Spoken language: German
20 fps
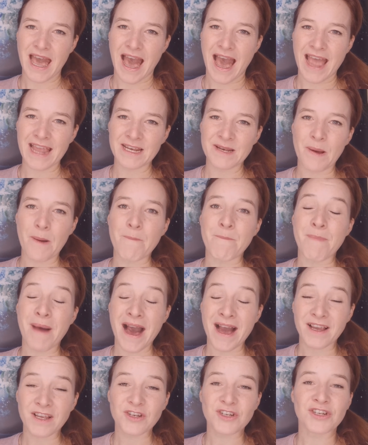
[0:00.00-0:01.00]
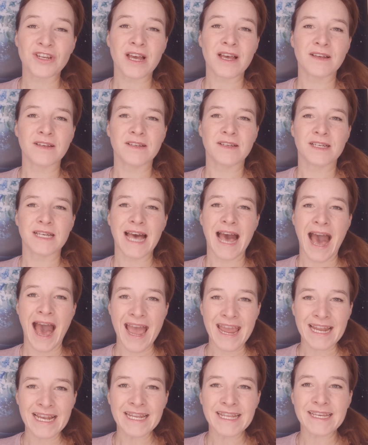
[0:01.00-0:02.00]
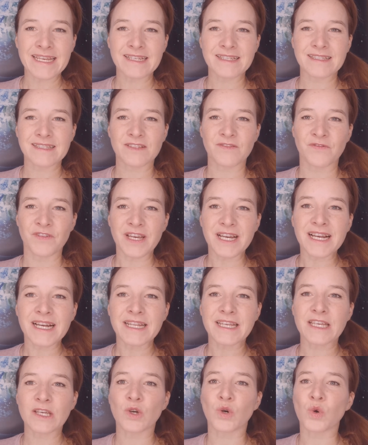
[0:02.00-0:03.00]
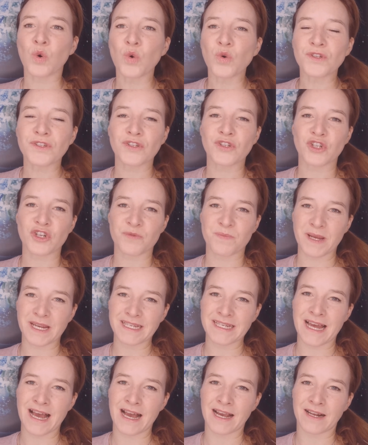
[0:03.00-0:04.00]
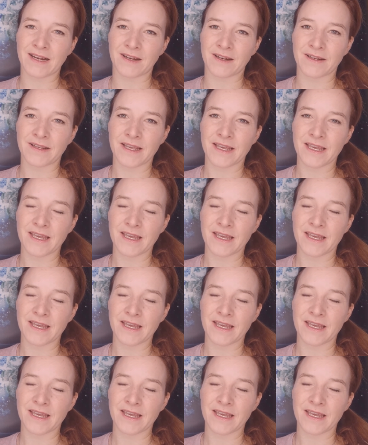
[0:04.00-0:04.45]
Ein magischer, heiliges, wirklich großes Spektakel.